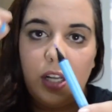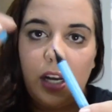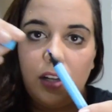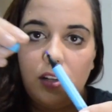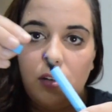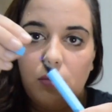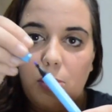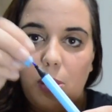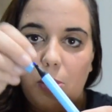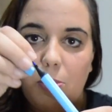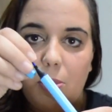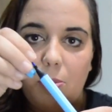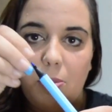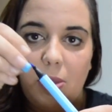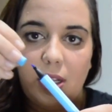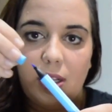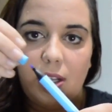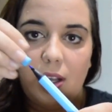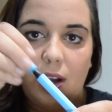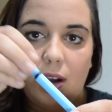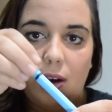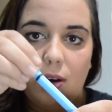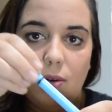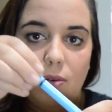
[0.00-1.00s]
tá? Do mapa
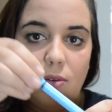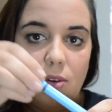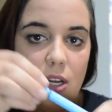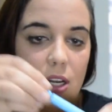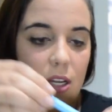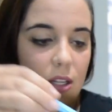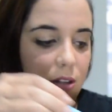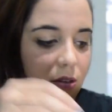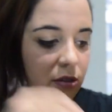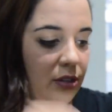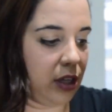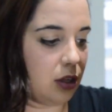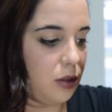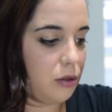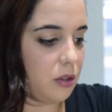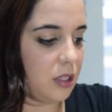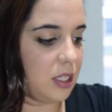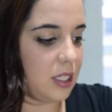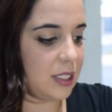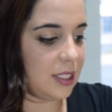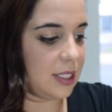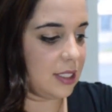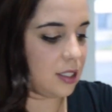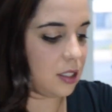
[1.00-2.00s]
mental. Então tem
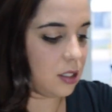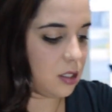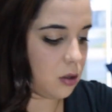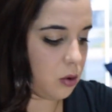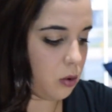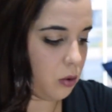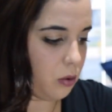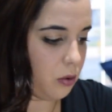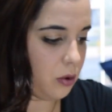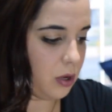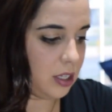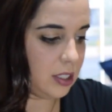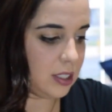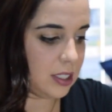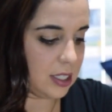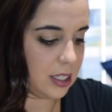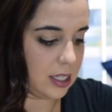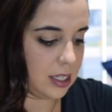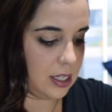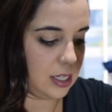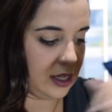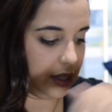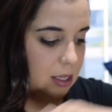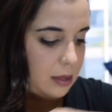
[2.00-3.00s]
todas essas cores
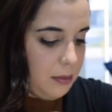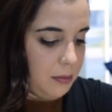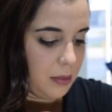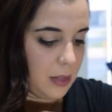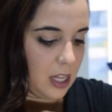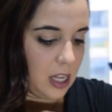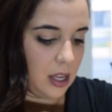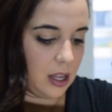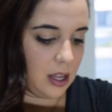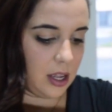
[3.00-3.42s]
aqui.